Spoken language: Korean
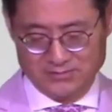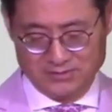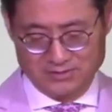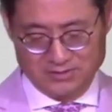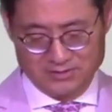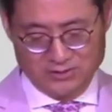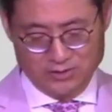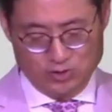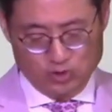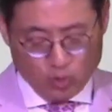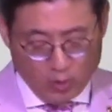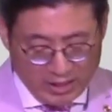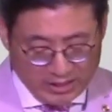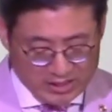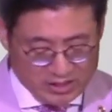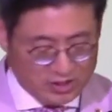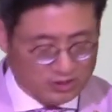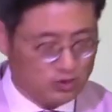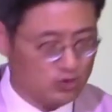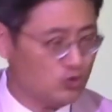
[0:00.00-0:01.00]

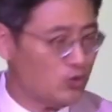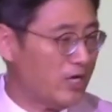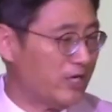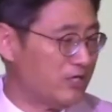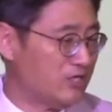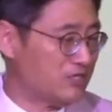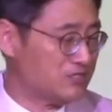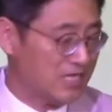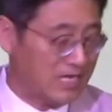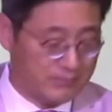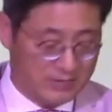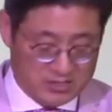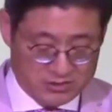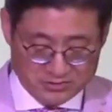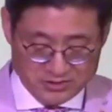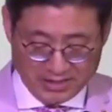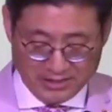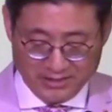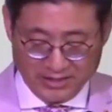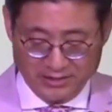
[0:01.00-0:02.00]
유학이 유학이 저 삶이
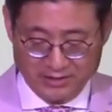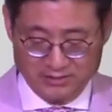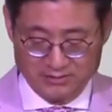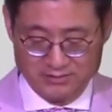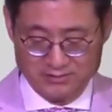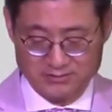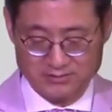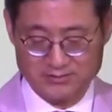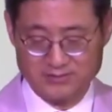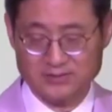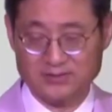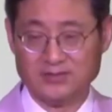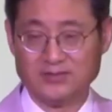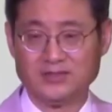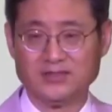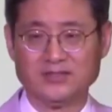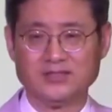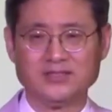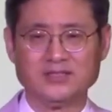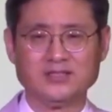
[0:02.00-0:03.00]
있었잖아요.
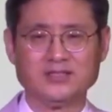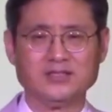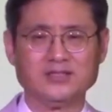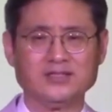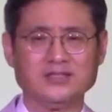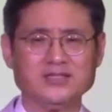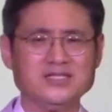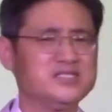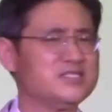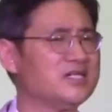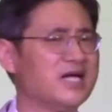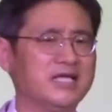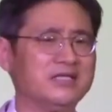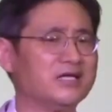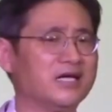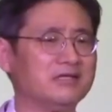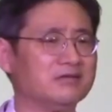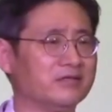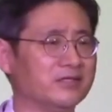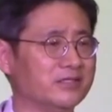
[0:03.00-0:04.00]
이젠
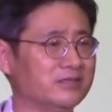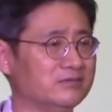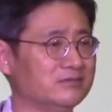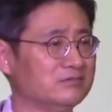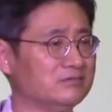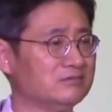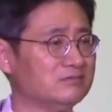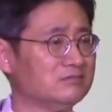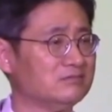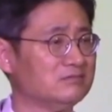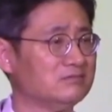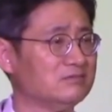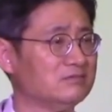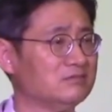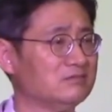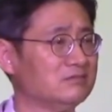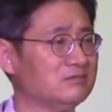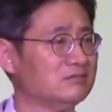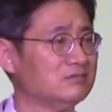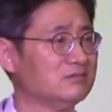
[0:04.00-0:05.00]
아니라는 거예요.
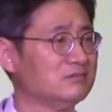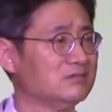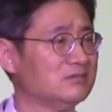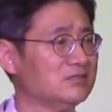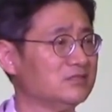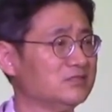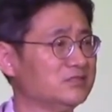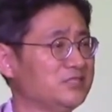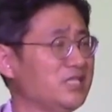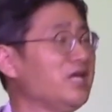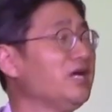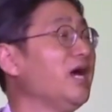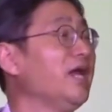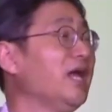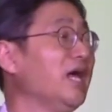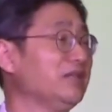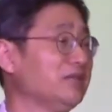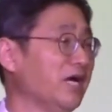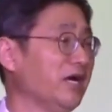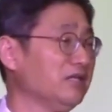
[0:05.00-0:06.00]

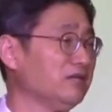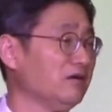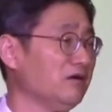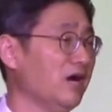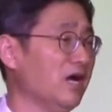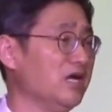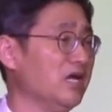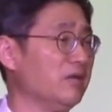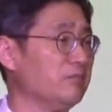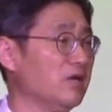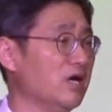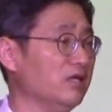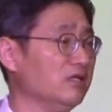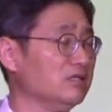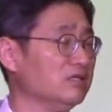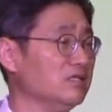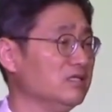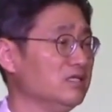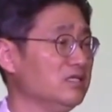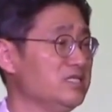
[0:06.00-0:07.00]
새가난 땅에
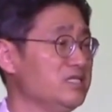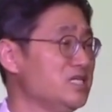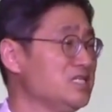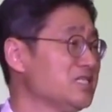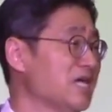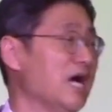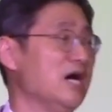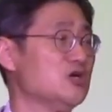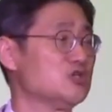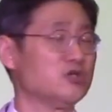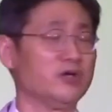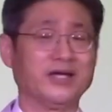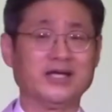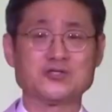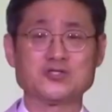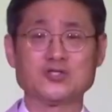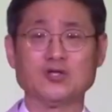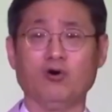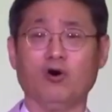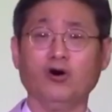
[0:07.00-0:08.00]
들어가려면 이
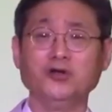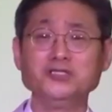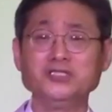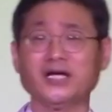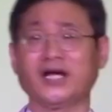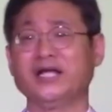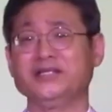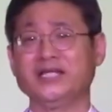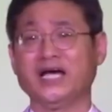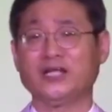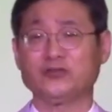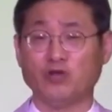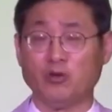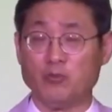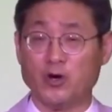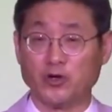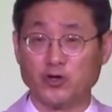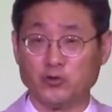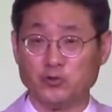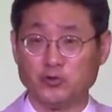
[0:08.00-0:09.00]
장성에서 언제까지 내가
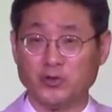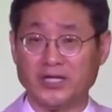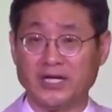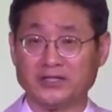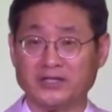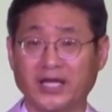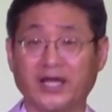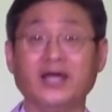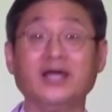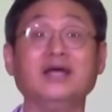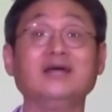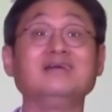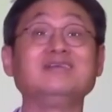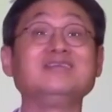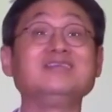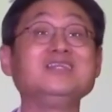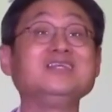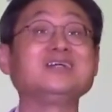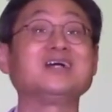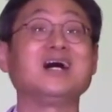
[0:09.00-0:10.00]
떠먹여줘야 돼?
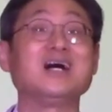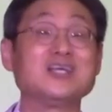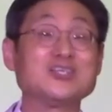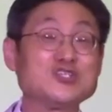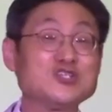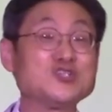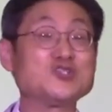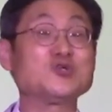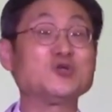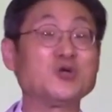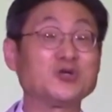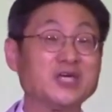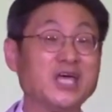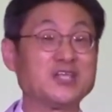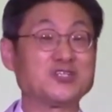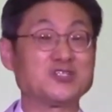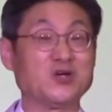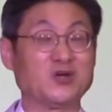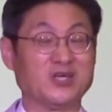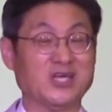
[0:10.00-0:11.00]
네가 스스로
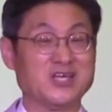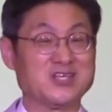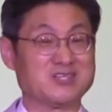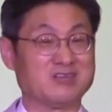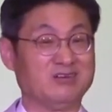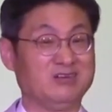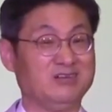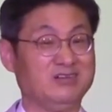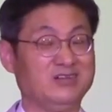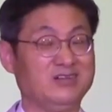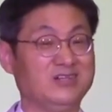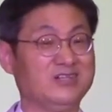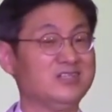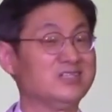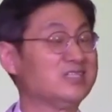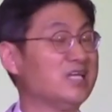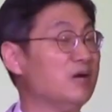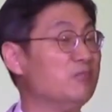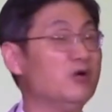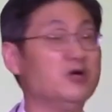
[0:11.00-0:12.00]
개척해서
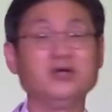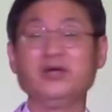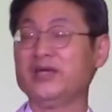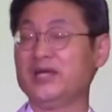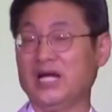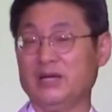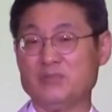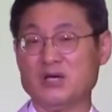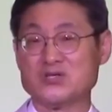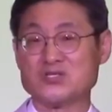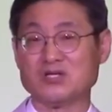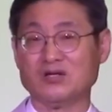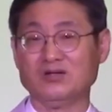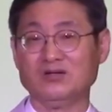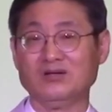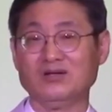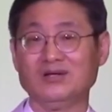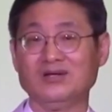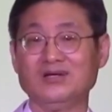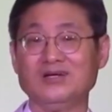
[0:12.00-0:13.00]
땀 흘려 일하면서
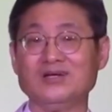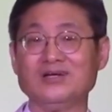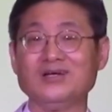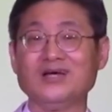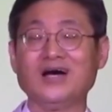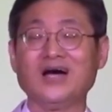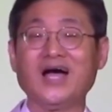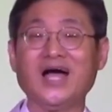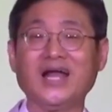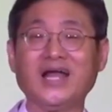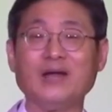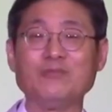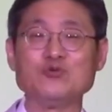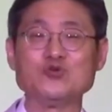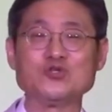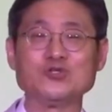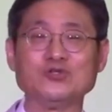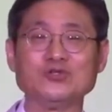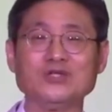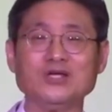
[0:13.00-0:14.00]
하나님
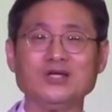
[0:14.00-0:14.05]
주시는